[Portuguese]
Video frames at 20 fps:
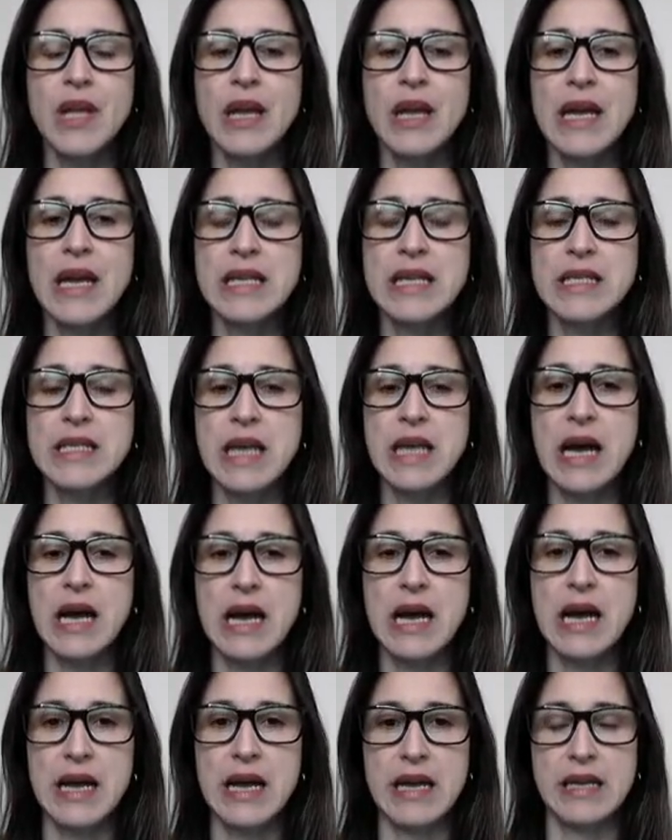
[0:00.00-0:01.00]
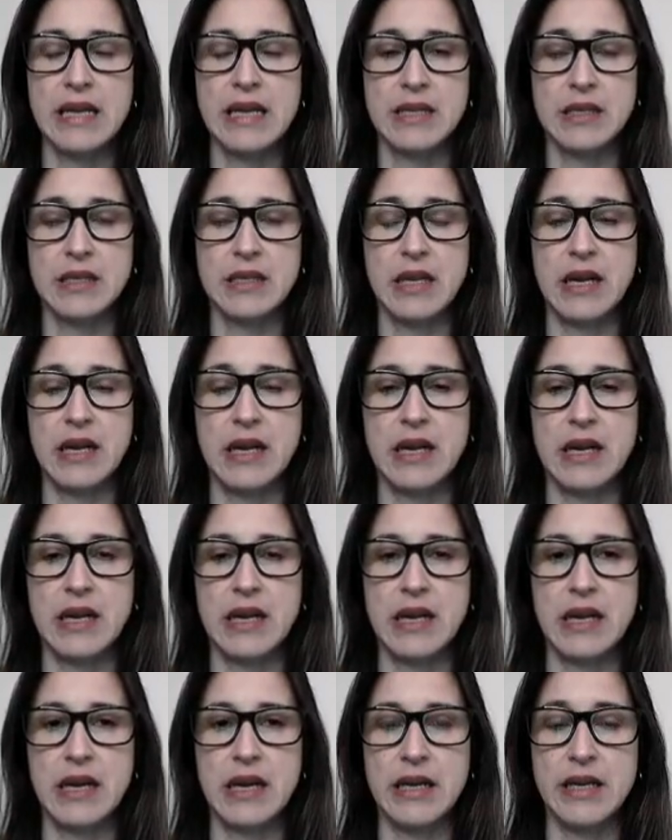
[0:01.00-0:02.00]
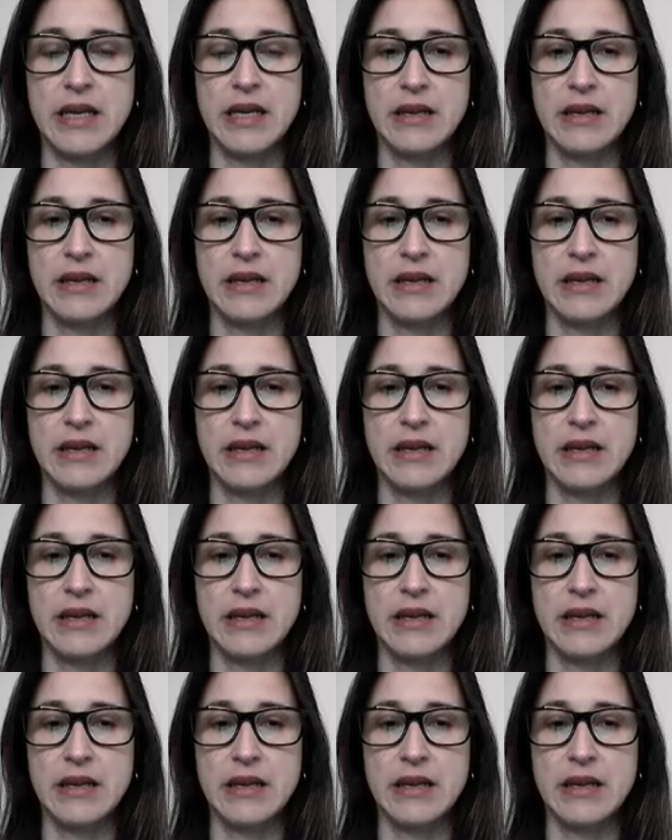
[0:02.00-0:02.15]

essa, essa